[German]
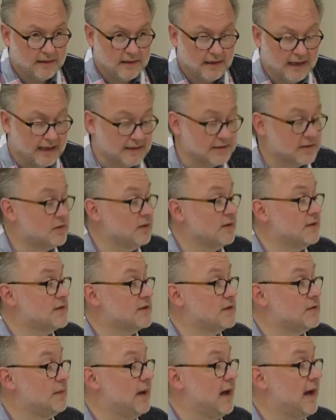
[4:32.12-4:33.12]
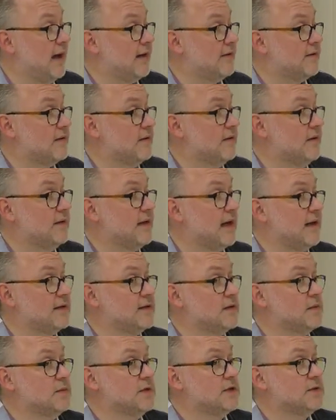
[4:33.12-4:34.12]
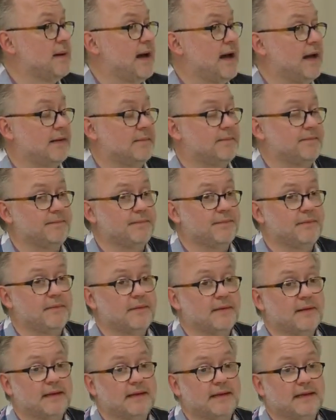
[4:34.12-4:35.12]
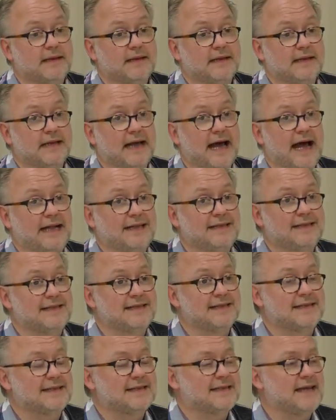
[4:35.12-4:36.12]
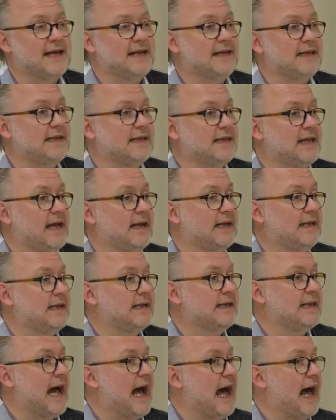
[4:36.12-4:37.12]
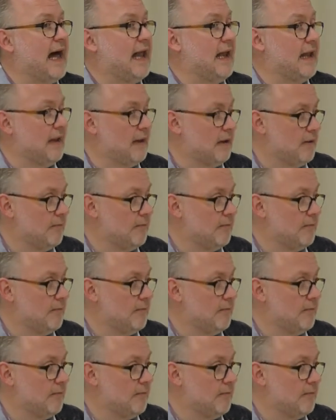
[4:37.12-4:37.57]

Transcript: Ganz kurz zum ersten, dann zum zweiten. Transzendental